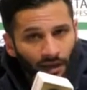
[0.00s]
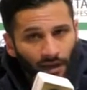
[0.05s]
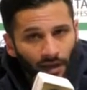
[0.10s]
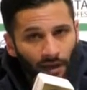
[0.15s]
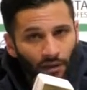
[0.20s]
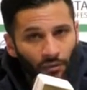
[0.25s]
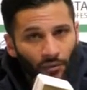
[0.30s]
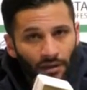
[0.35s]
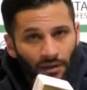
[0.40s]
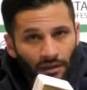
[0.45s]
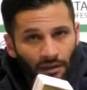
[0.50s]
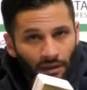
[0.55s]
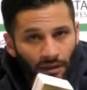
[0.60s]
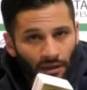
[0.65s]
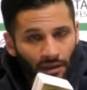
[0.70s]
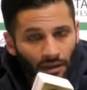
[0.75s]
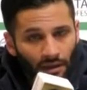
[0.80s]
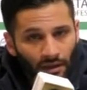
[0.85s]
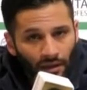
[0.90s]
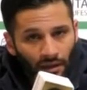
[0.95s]
e
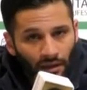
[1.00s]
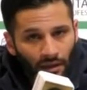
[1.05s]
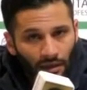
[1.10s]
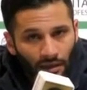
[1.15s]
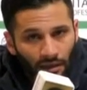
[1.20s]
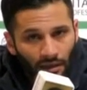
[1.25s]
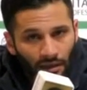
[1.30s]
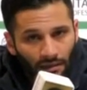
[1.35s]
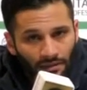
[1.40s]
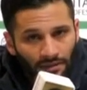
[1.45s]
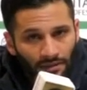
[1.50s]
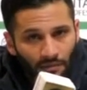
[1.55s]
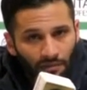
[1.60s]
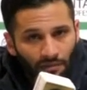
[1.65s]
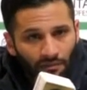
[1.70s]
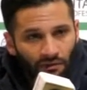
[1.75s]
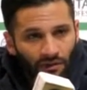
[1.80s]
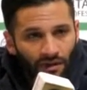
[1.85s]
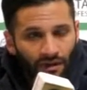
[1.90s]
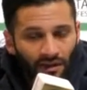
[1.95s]
quindi
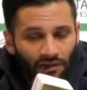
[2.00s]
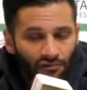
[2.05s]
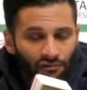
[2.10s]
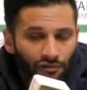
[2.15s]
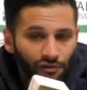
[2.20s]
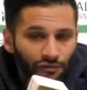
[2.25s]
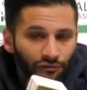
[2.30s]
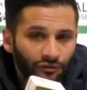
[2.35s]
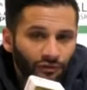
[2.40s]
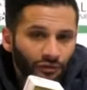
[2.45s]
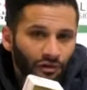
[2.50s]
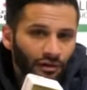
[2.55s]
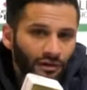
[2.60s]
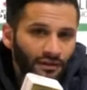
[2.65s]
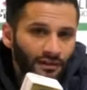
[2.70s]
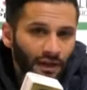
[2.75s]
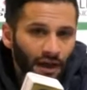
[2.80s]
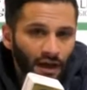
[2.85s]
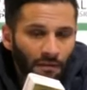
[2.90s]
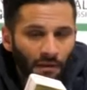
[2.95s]
sapevo che ero in
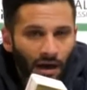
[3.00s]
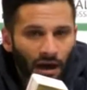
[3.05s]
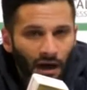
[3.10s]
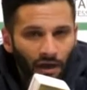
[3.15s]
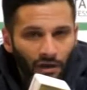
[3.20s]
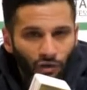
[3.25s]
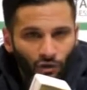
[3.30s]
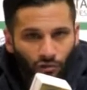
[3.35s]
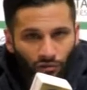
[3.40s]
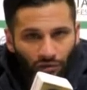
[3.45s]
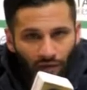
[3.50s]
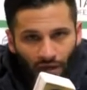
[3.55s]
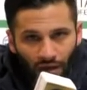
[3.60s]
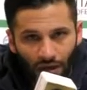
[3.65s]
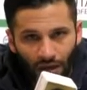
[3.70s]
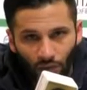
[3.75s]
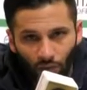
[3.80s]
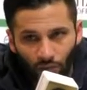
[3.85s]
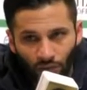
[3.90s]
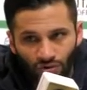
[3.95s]
difficoltà ma non
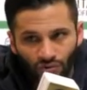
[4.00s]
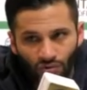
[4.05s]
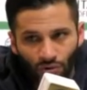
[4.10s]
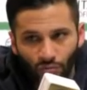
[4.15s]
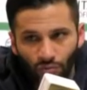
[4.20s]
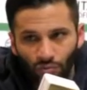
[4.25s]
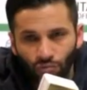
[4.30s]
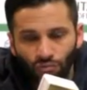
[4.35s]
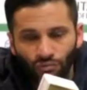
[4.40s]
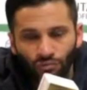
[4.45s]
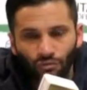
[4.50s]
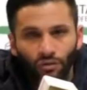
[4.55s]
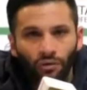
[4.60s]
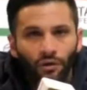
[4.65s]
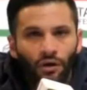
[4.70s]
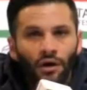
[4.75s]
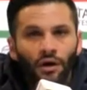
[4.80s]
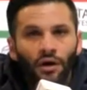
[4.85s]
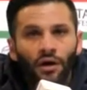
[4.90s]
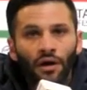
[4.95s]
a questo punto.